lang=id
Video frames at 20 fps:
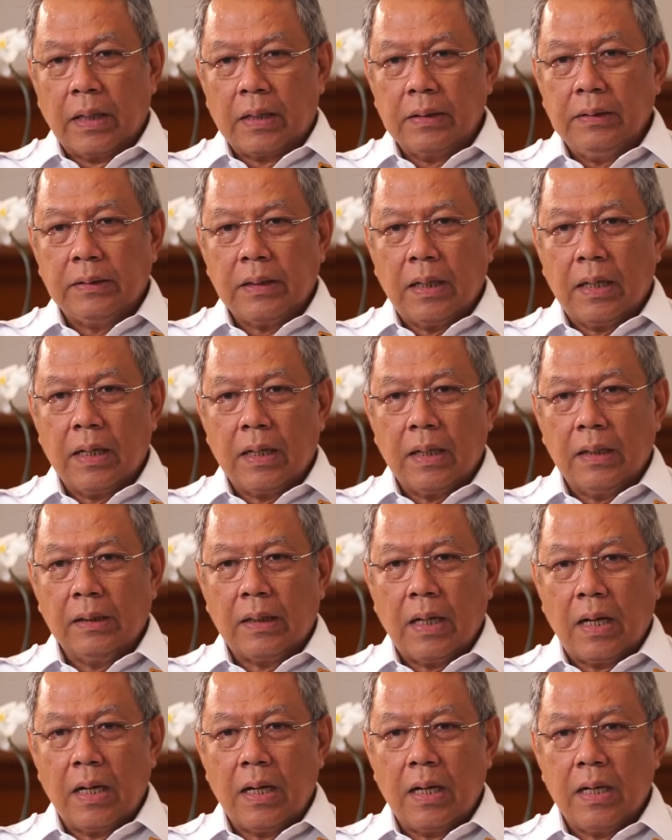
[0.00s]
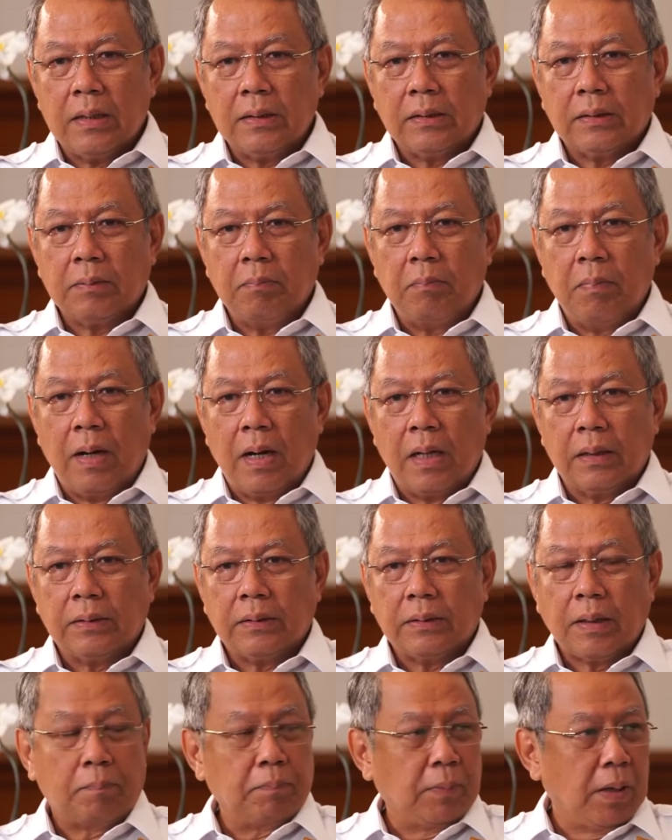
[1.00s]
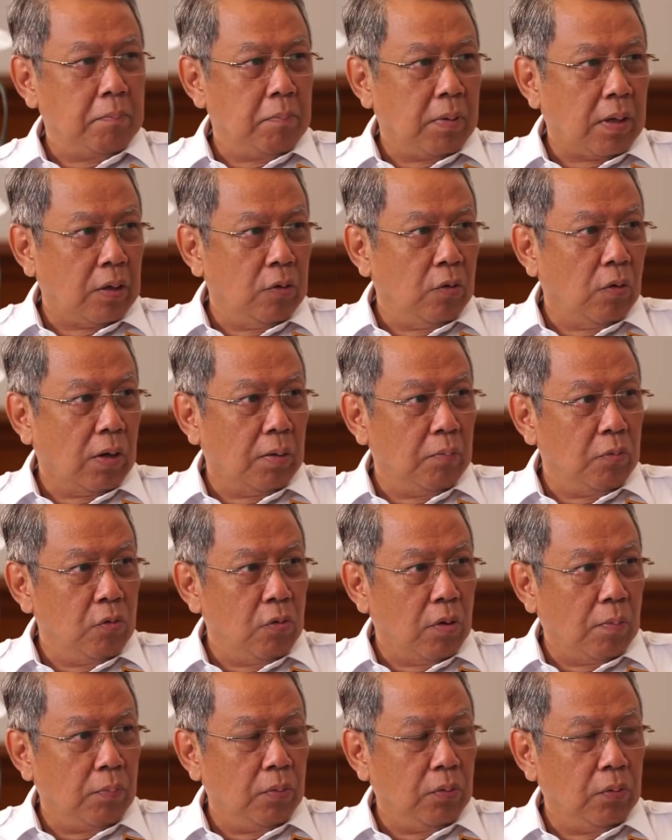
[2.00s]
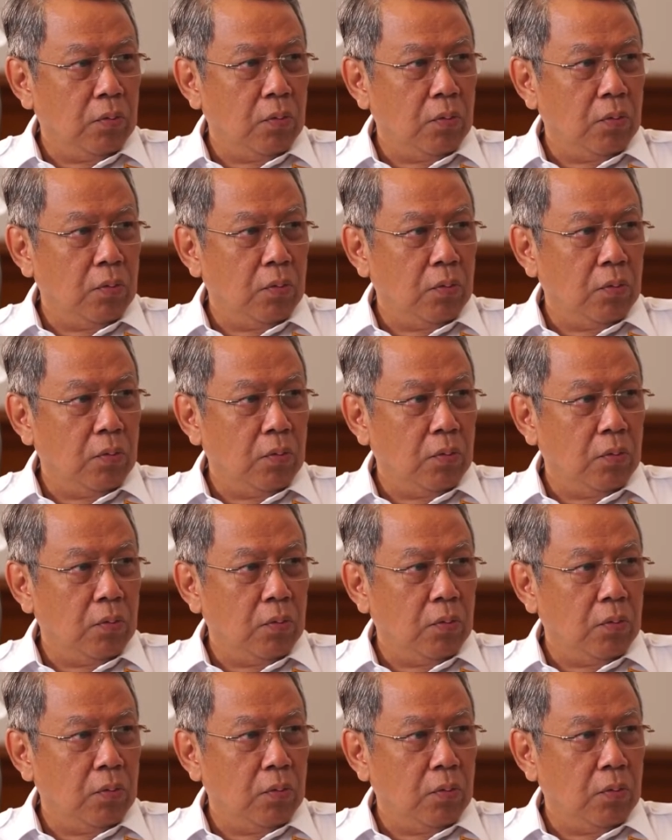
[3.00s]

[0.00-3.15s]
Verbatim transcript: Kita rencanakan tanggal 11 September 2022